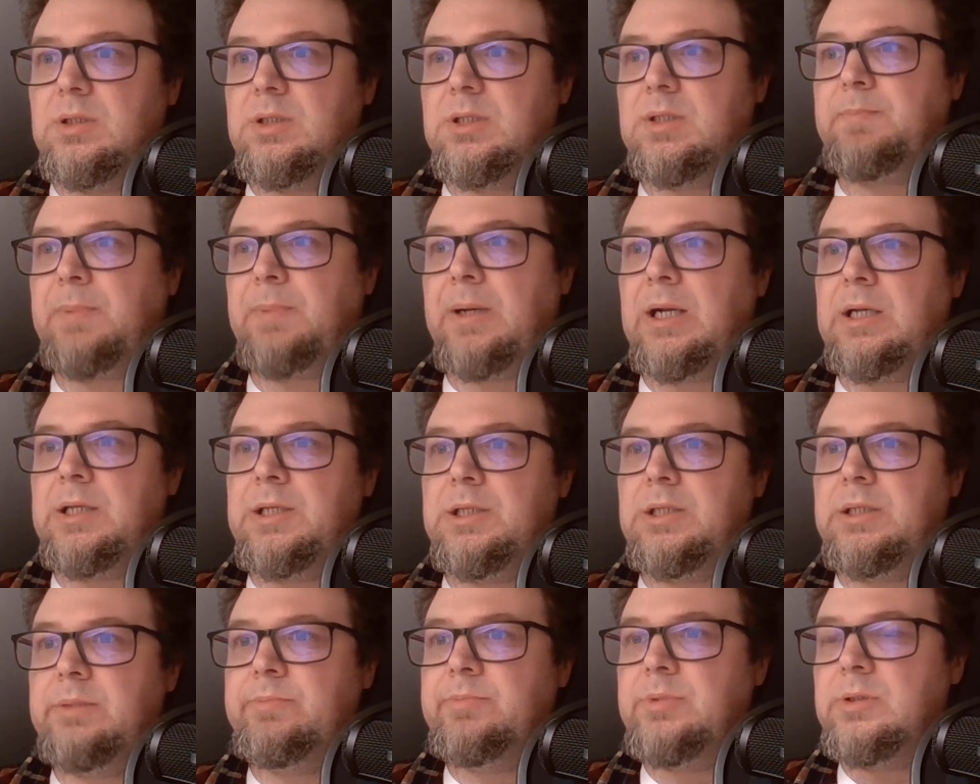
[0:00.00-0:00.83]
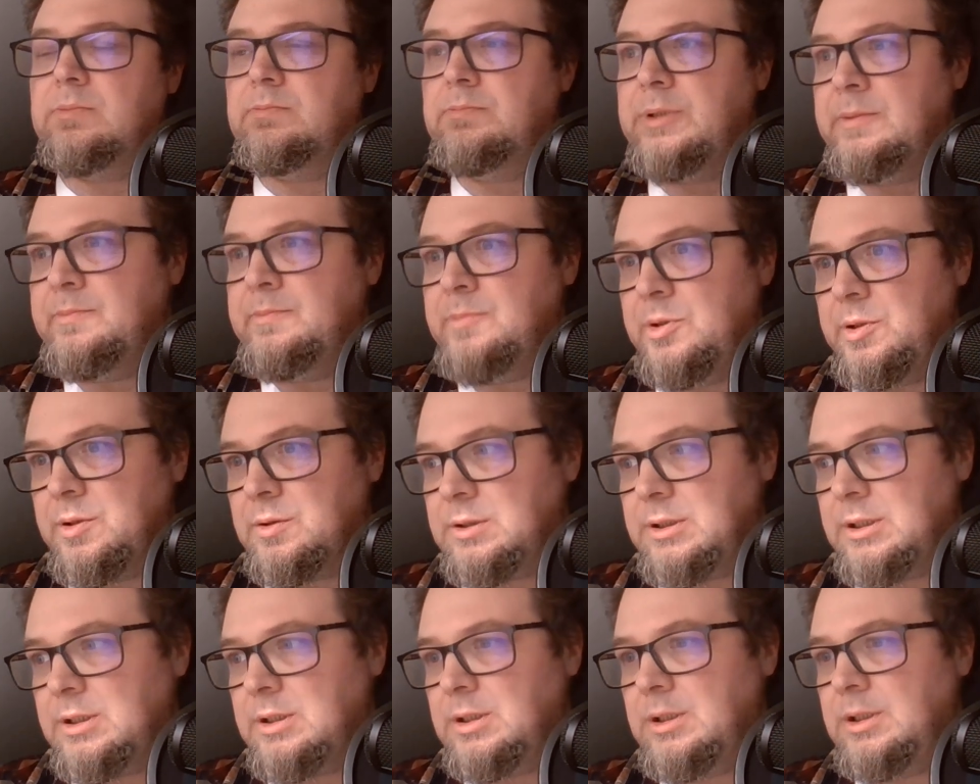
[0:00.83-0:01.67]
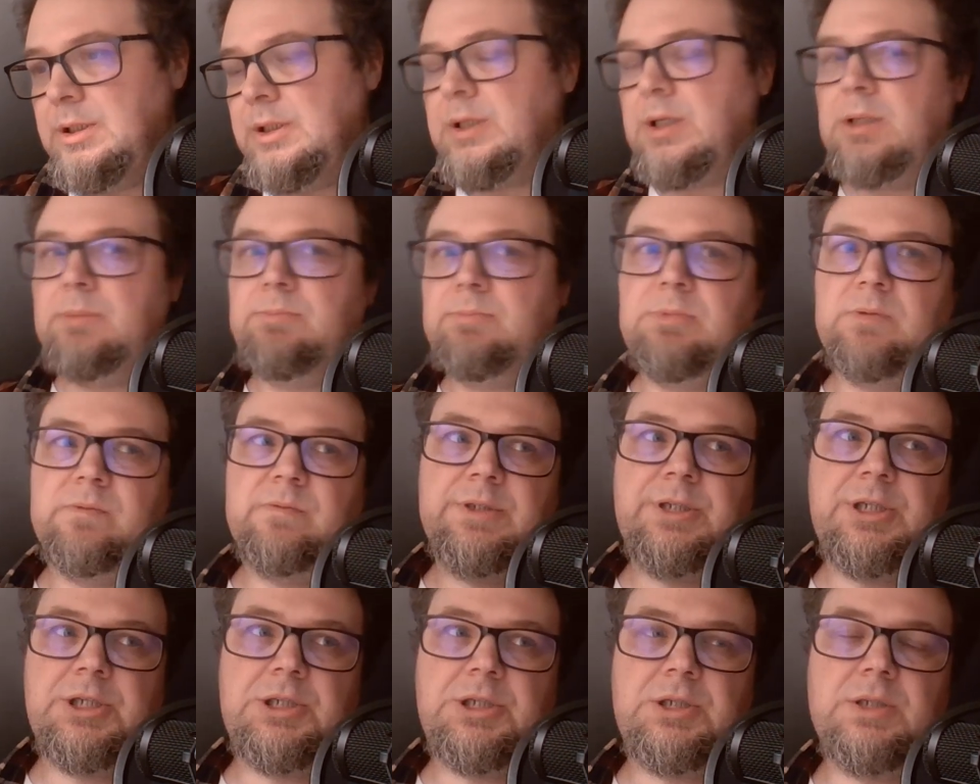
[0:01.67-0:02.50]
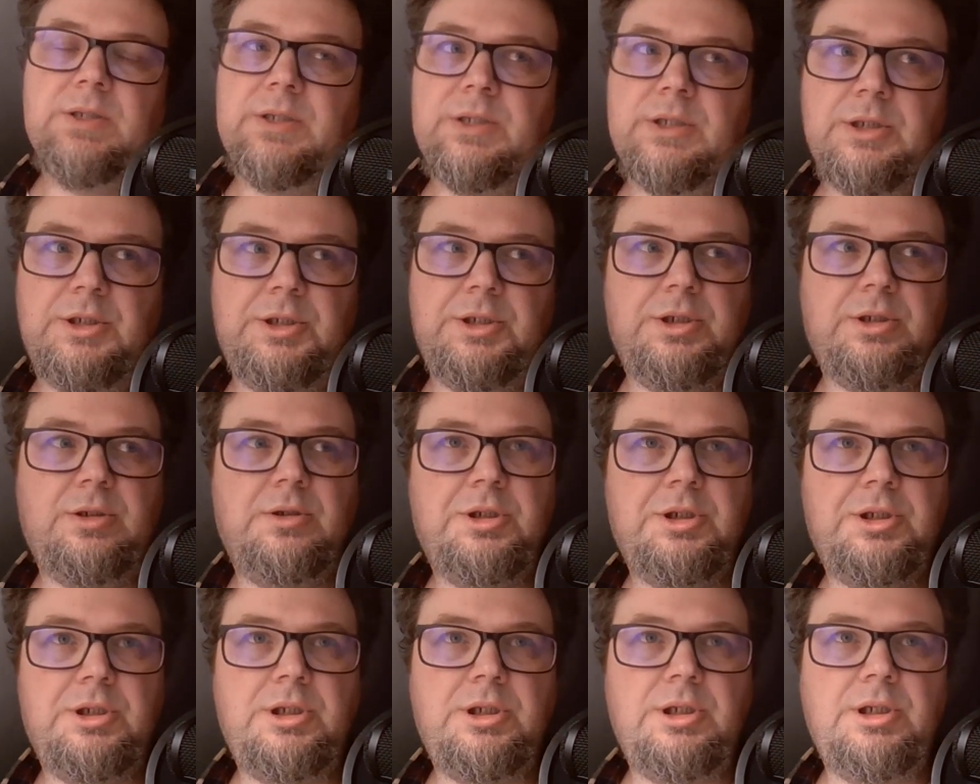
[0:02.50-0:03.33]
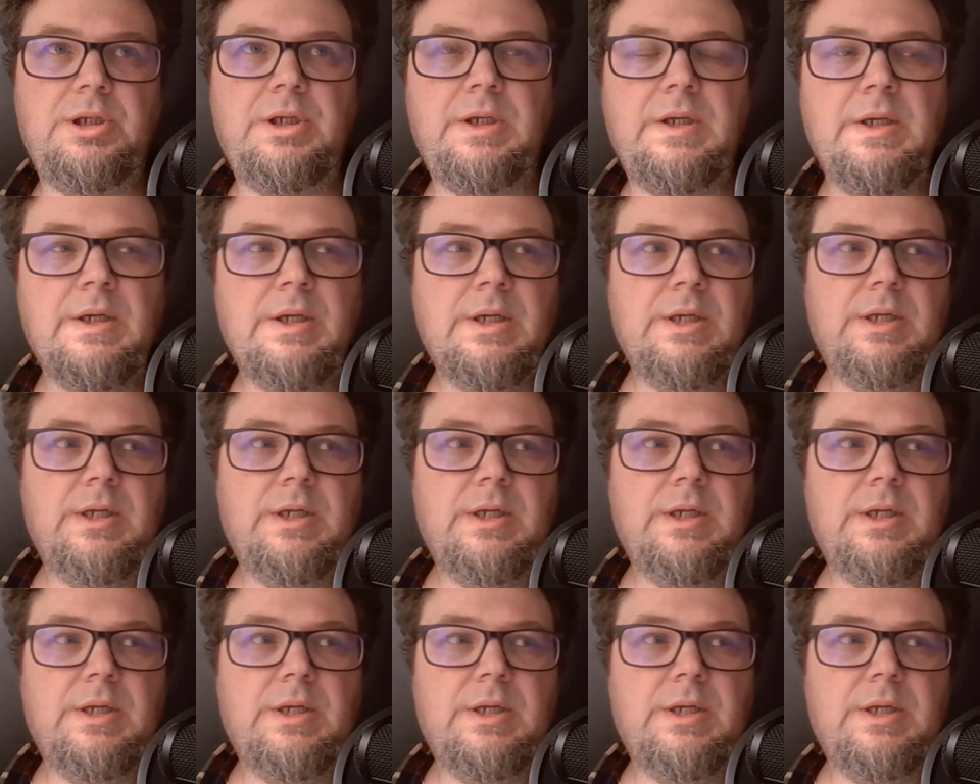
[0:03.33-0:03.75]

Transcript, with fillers: spaliliby biblioteki albo wynieśli z nich książki i